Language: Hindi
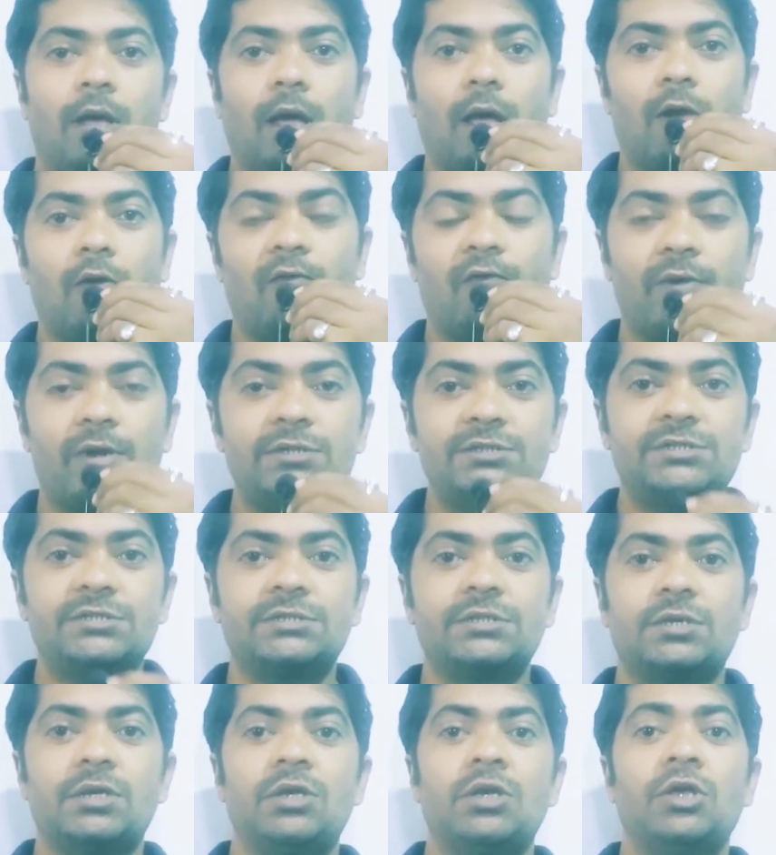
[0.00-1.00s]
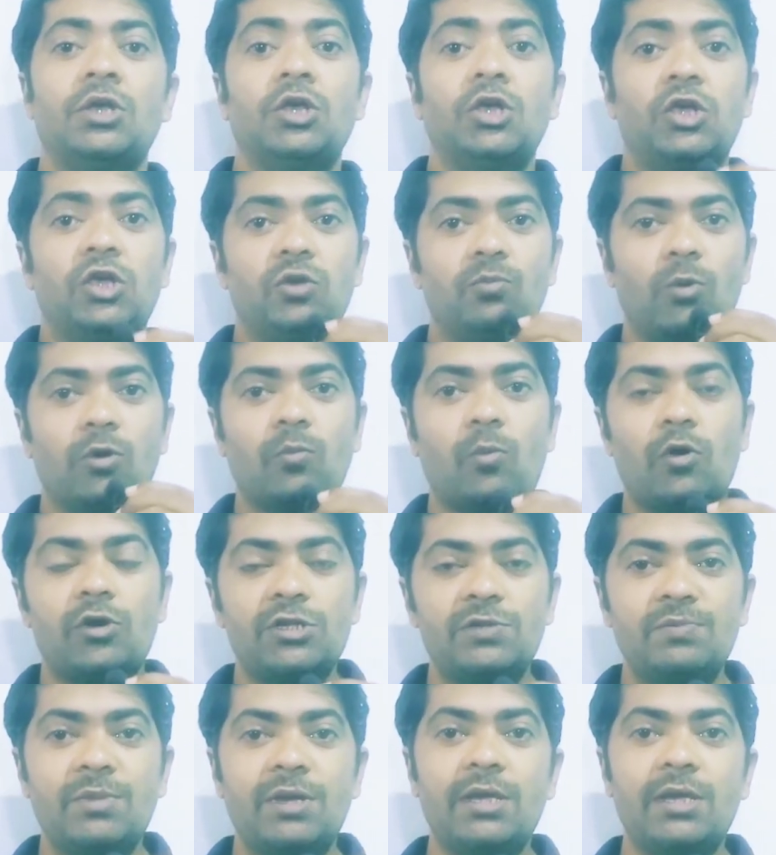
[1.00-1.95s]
हेलो फ्रेंड्स ह्यूमन बॉडी